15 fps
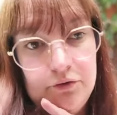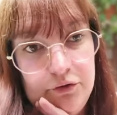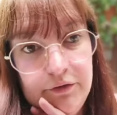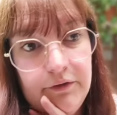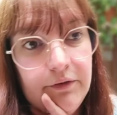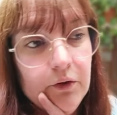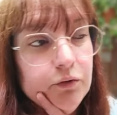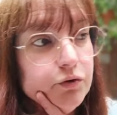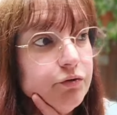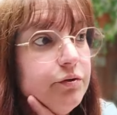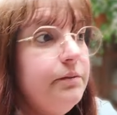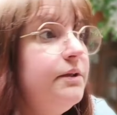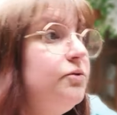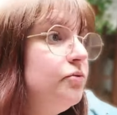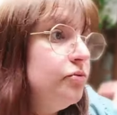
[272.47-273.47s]
Je devais le faire aujourd'hui,
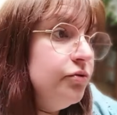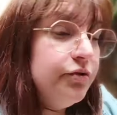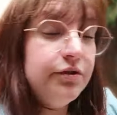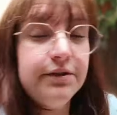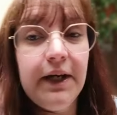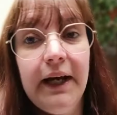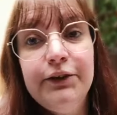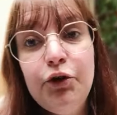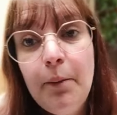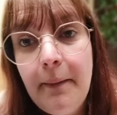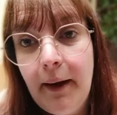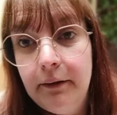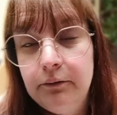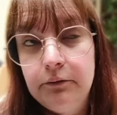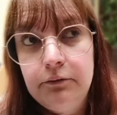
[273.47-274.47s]
mais du coup, ce sera
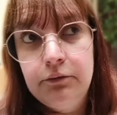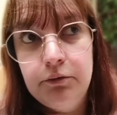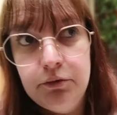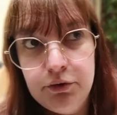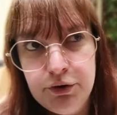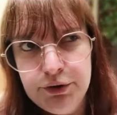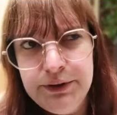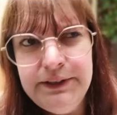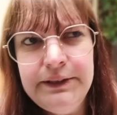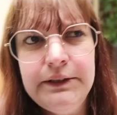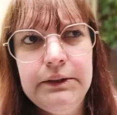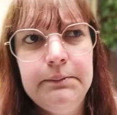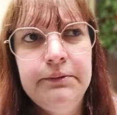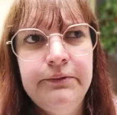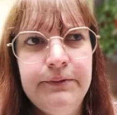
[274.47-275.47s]
demain ou jeudi.
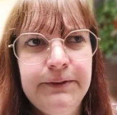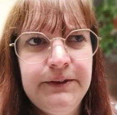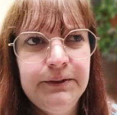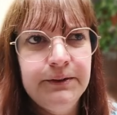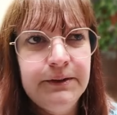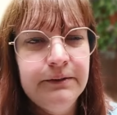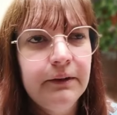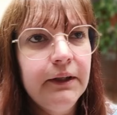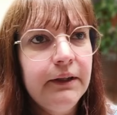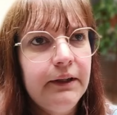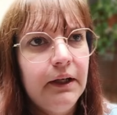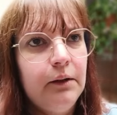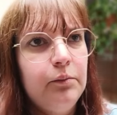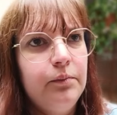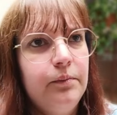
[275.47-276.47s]
Vu que c'est vrai qu'il y a le...